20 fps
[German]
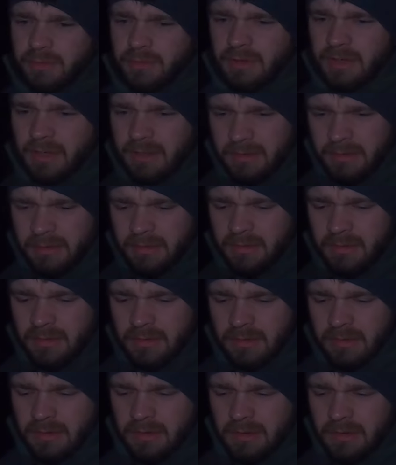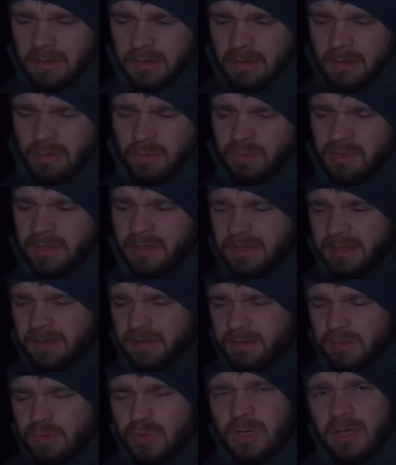noch an und dann geht's
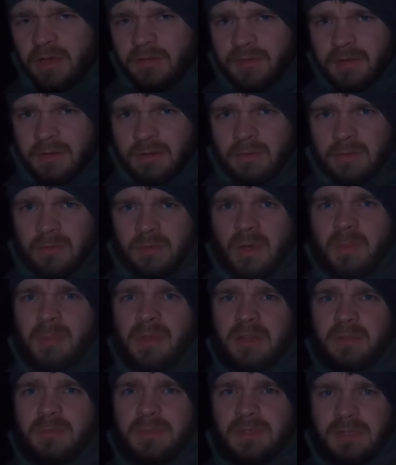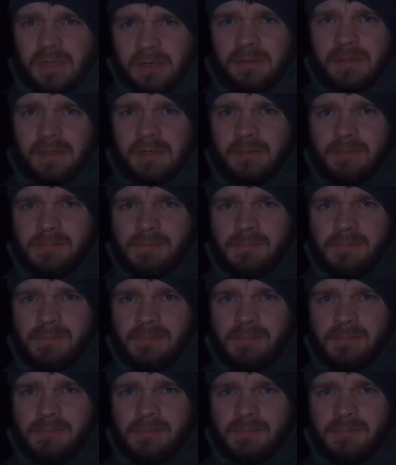zum Schlafsack und dann melde ich mich da wieder.